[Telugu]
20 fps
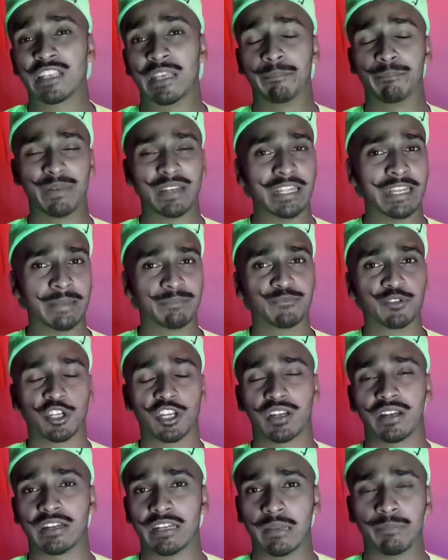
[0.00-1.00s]
సో సింపుల్
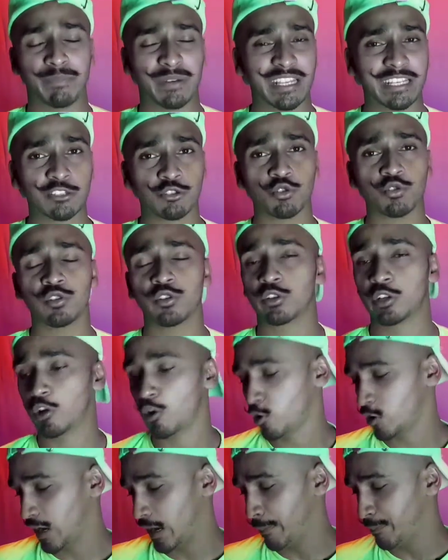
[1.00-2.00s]
ఏం చేయాలంటే
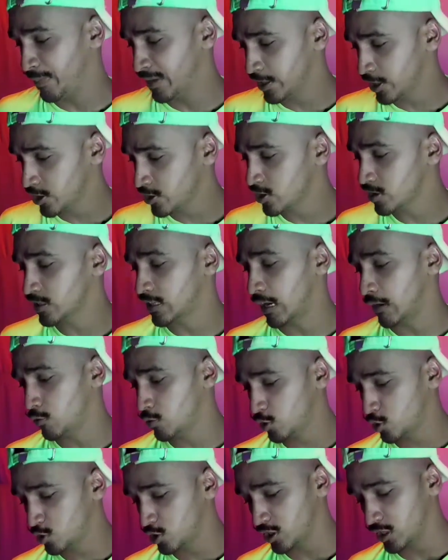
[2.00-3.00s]
ప్లేస్టోర్ నుండి ఒక
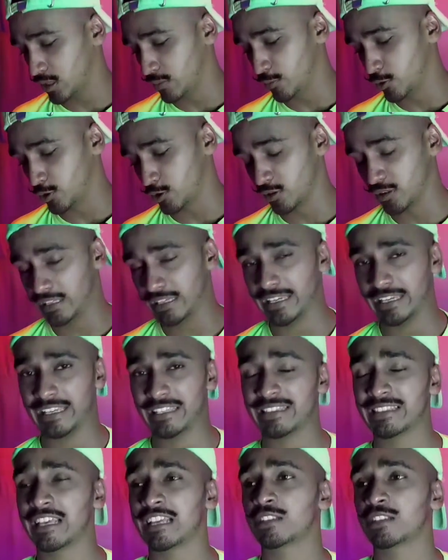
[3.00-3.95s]
అప్లికేషన్ డౌన్లోడ్ చేయడం ఉంటుంది